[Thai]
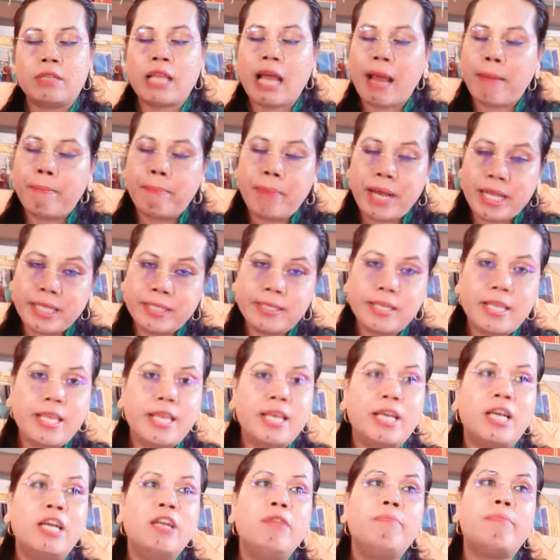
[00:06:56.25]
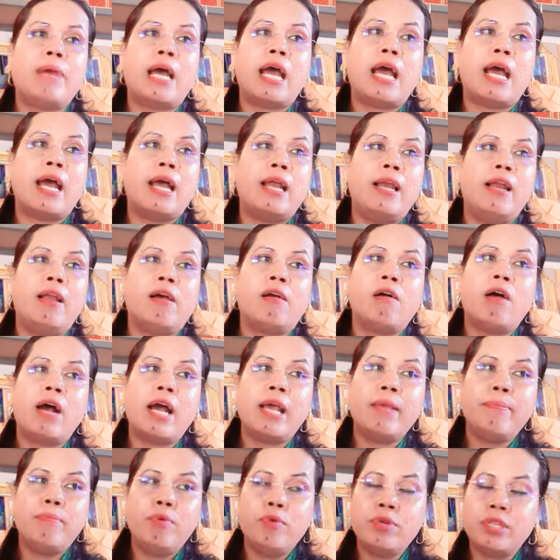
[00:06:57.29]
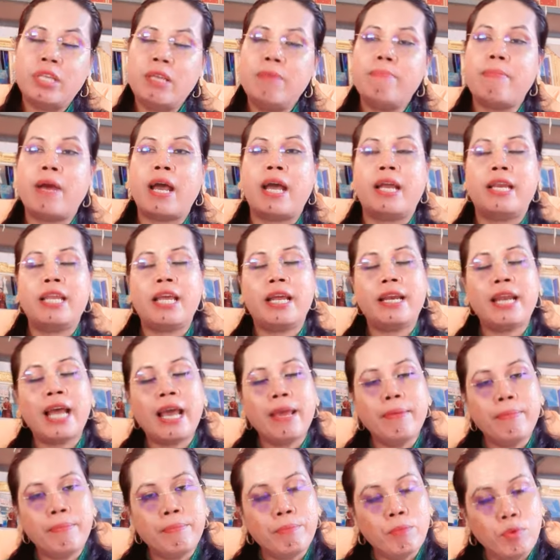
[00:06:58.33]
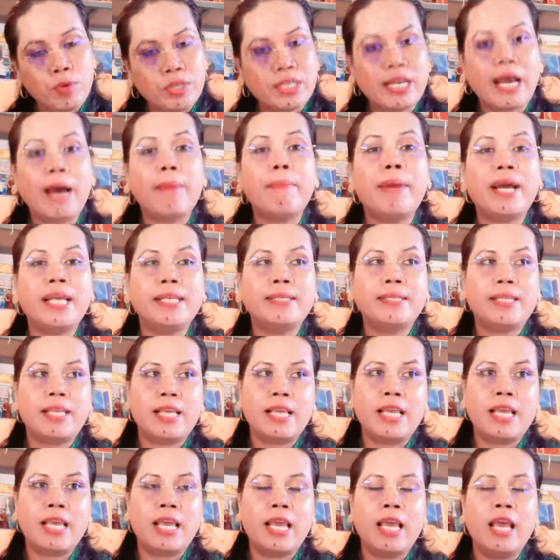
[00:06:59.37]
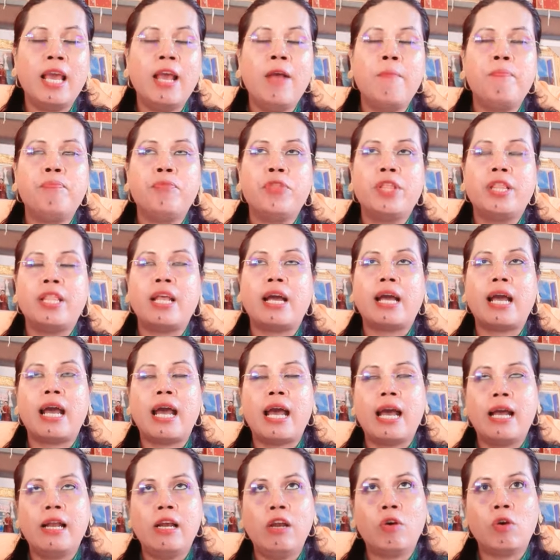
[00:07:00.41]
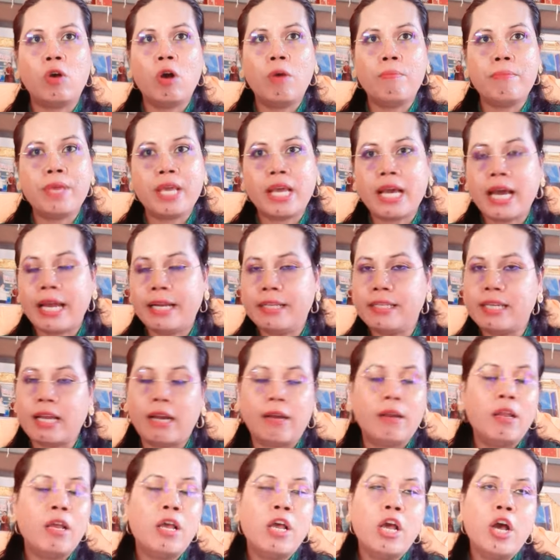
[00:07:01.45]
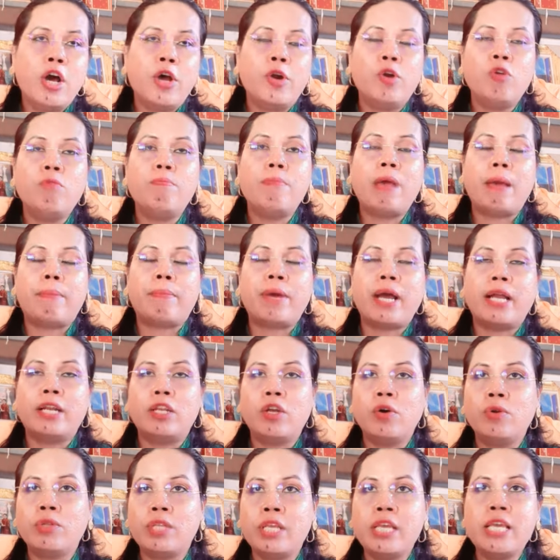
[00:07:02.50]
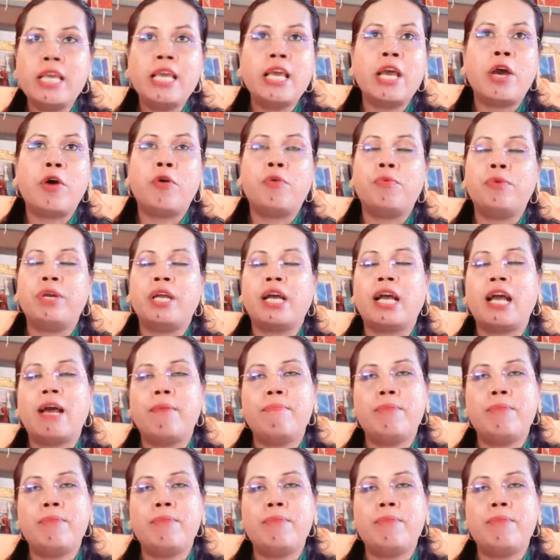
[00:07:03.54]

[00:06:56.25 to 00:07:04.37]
ทำใบสีขึ้นมา แล้วก็ให้ผู้ที่มาเนี่ยได้บูชาใบสีนะคะแล้วก็มีการจัดรูปแบบการท่องเที่ยวนะคะ